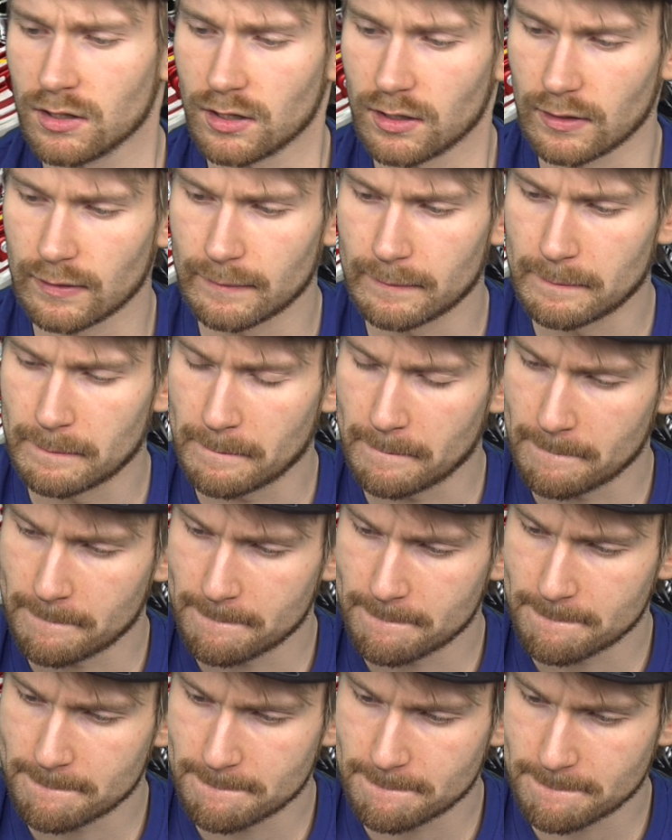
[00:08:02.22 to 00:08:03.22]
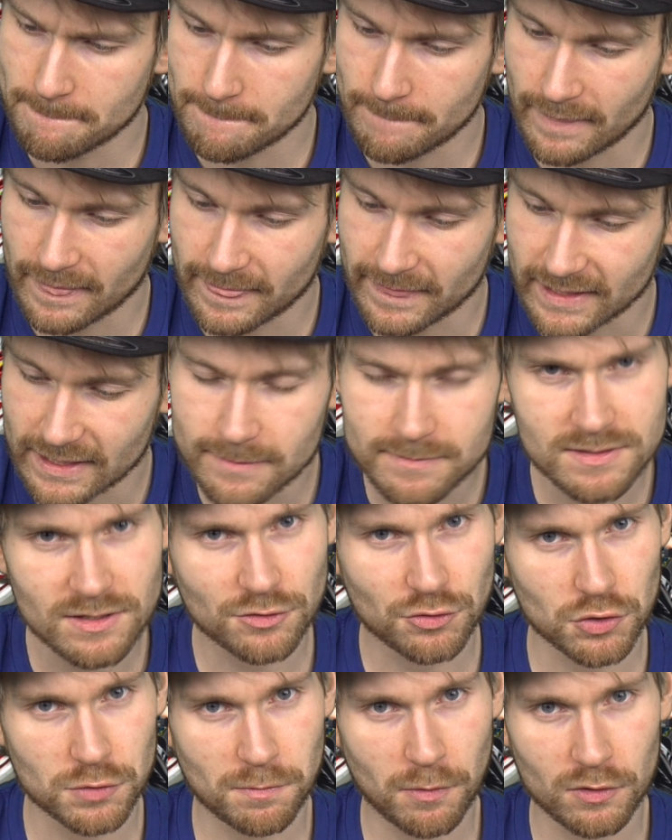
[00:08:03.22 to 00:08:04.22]
Ähm, Gibt es
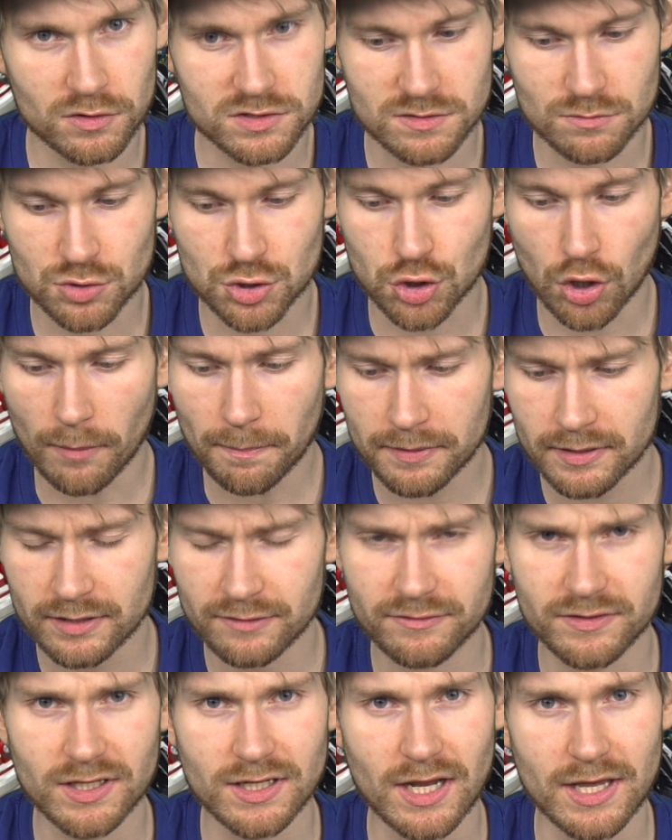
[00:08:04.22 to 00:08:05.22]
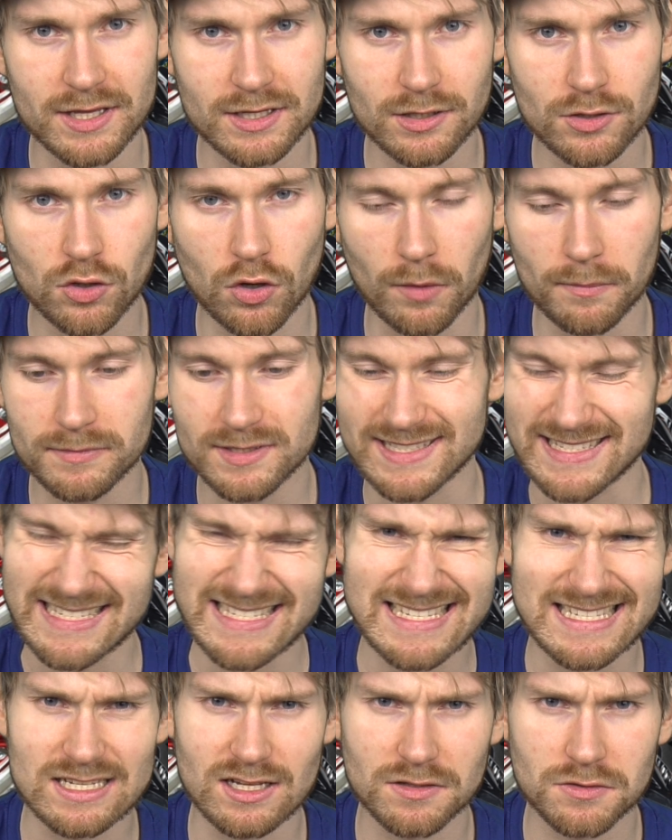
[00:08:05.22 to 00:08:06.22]
natürlich bei uns im Shop. Wie ihr da hinkommt,
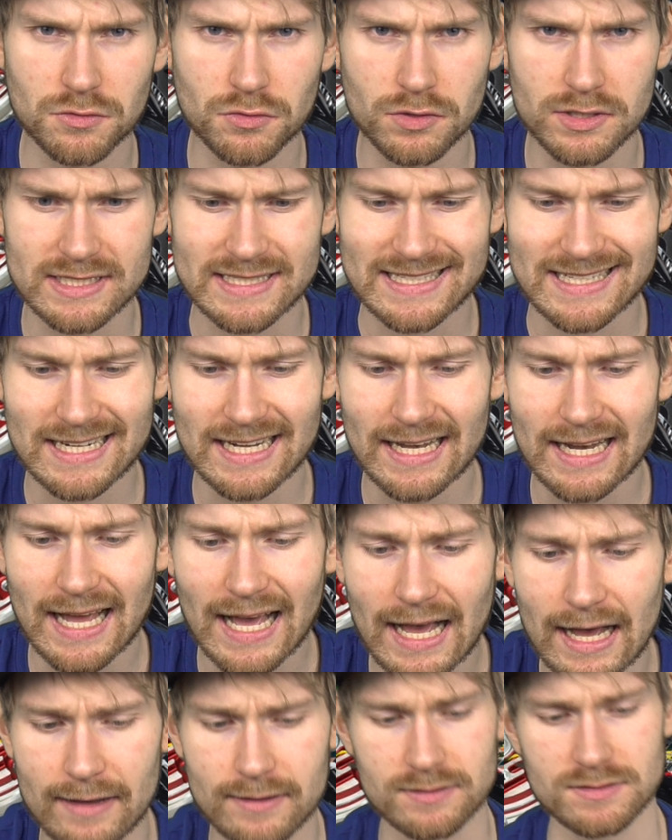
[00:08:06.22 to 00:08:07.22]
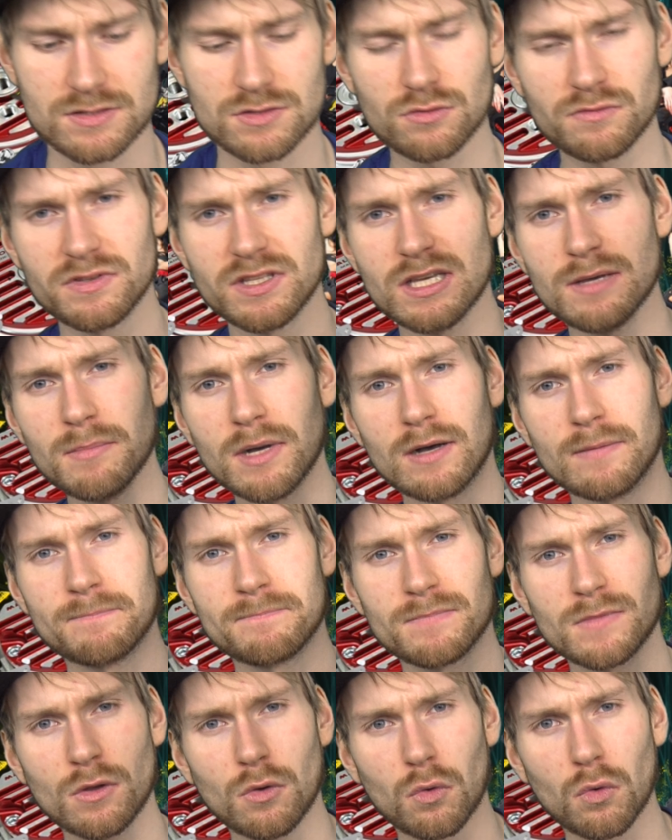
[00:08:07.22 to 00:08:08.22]
ist natürlich klar, so wie immer.
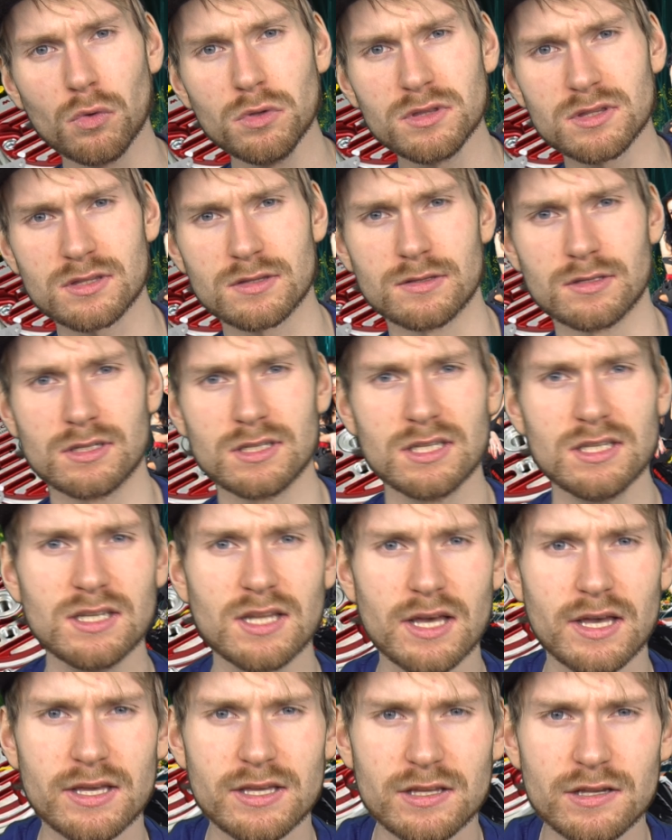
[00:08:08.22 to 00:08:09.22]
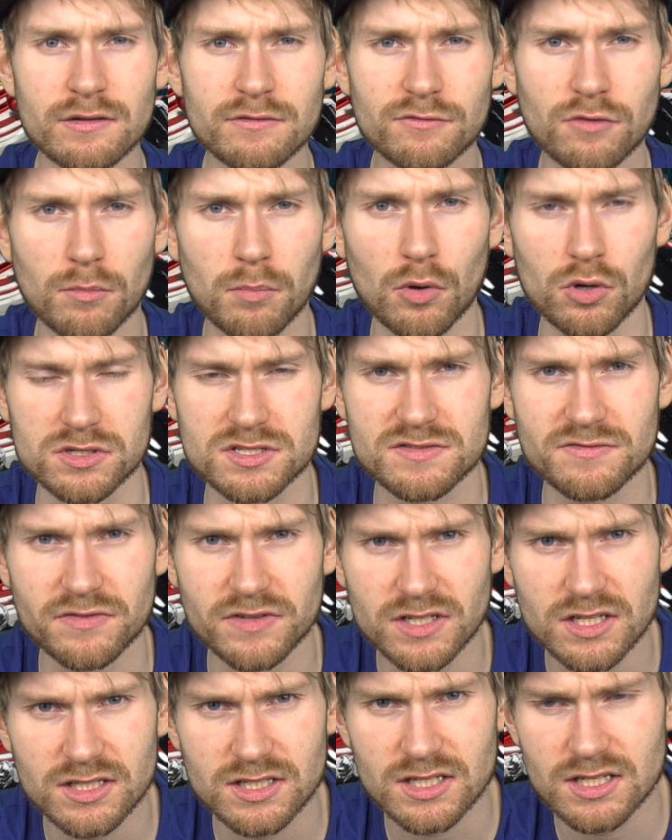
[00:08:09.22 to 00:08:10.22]
Unten in der Infobox
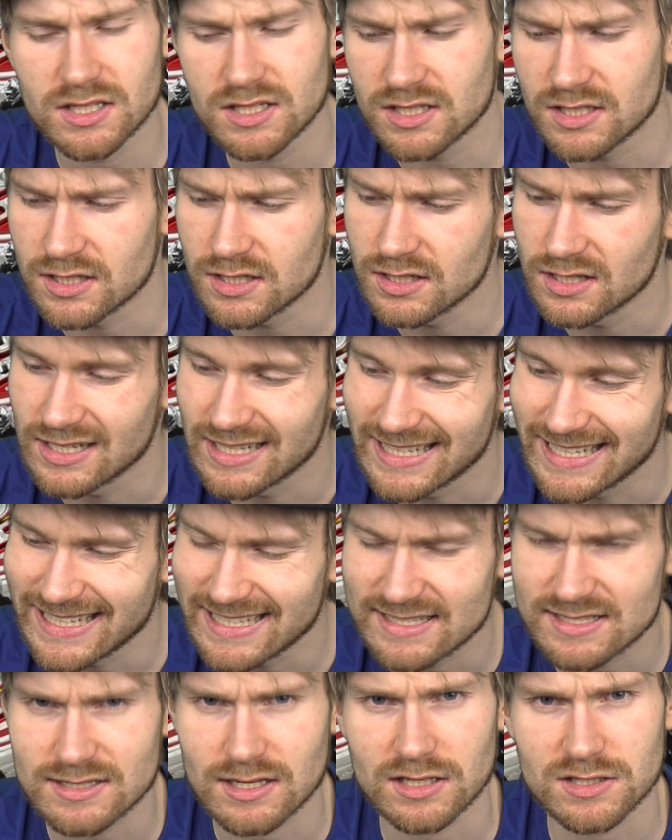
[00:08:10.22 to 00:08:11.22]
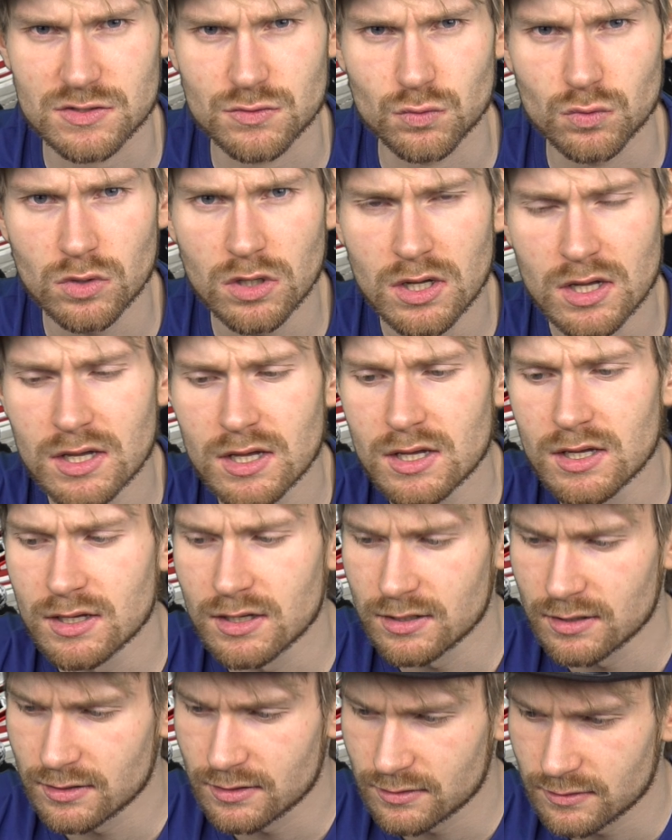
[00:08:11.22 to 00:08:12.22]
findet ihr die Links dazu,
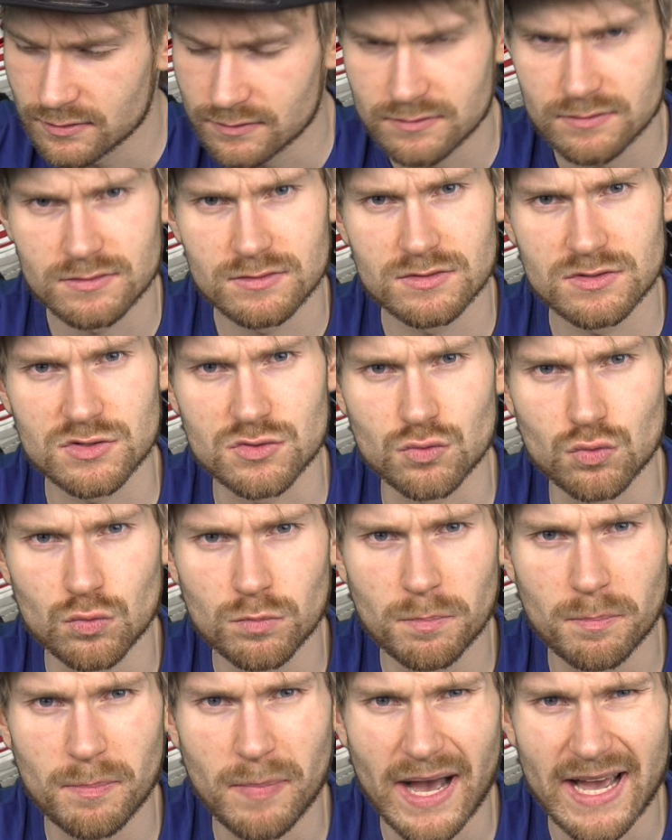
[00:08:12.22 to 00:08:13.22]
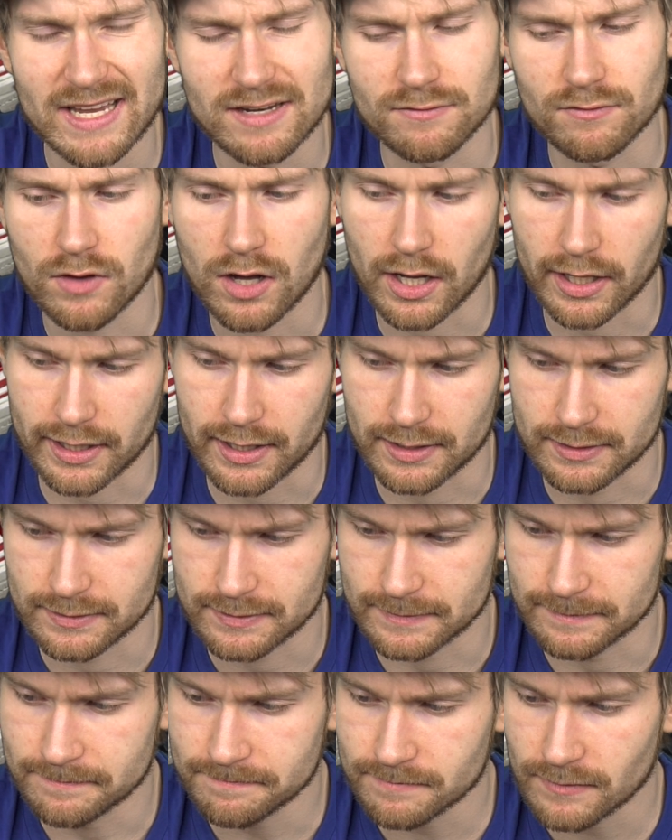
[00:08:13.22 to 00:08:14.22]
zu beiden
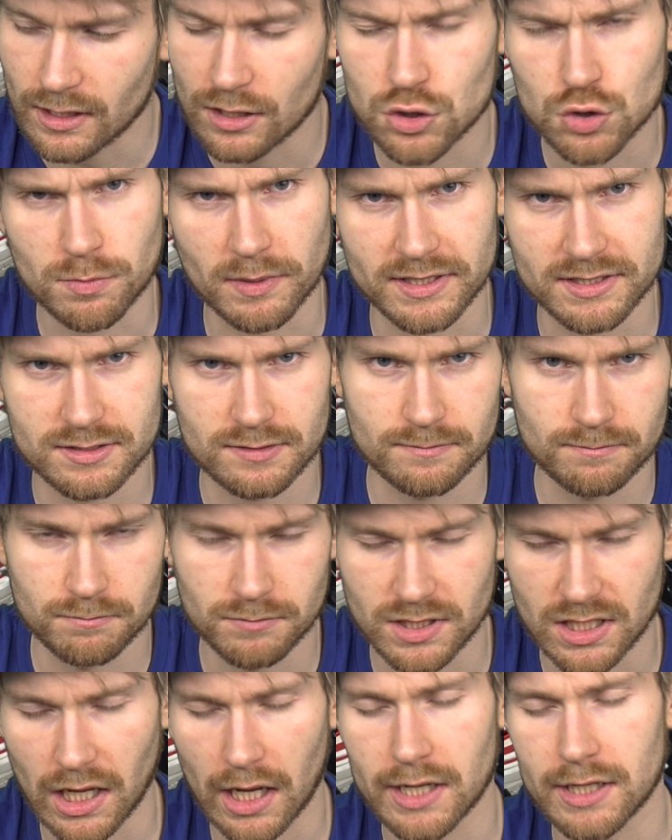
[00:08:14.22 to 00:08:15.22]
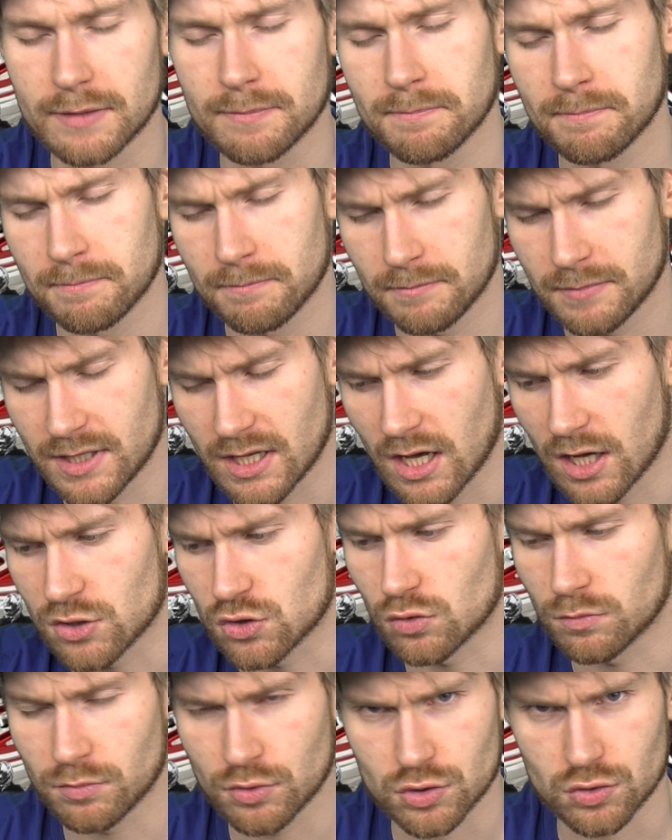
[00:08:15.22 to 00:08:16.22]
Varianten, sprich Minarelli,
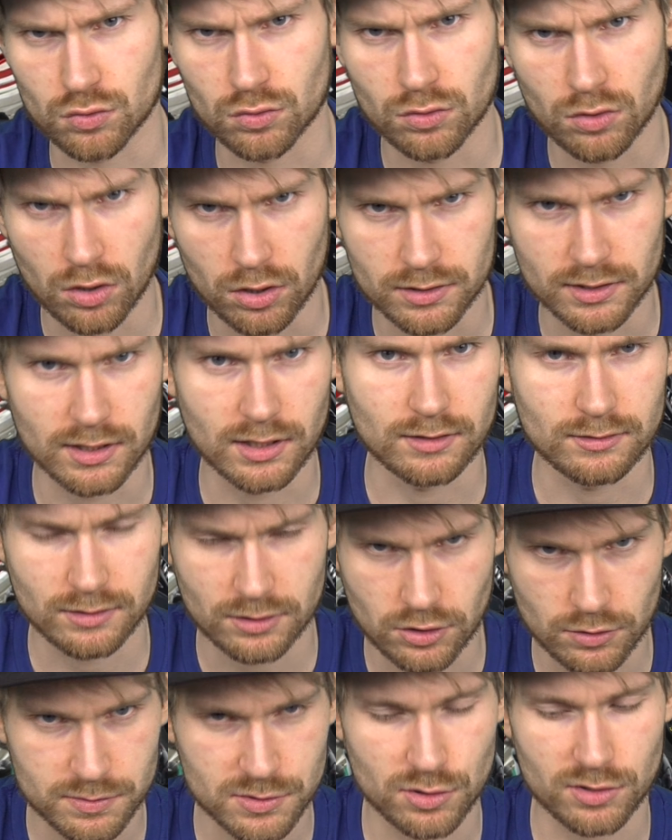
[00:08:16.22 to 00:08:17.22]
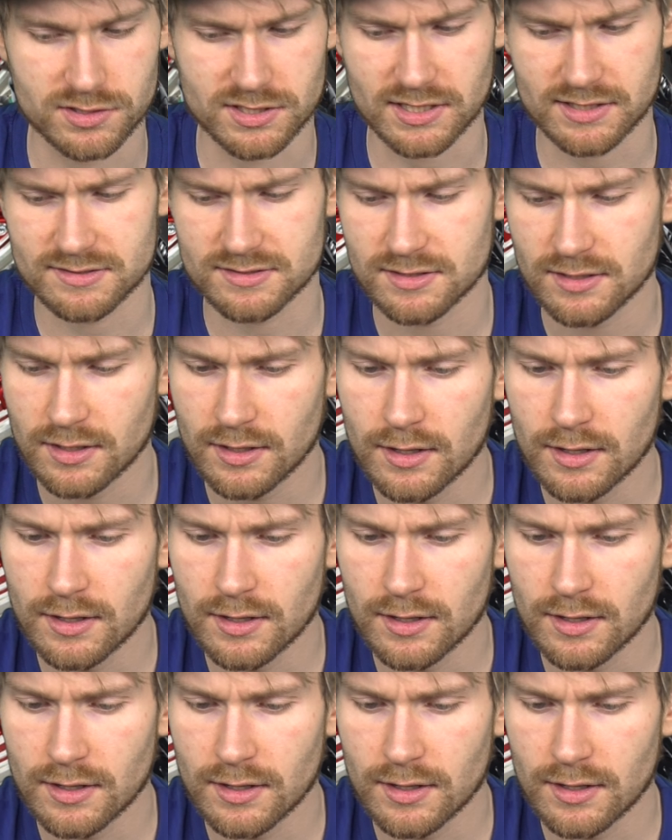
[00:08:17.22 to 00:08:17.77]
Piaggio, Peugeot, Honda, GY6.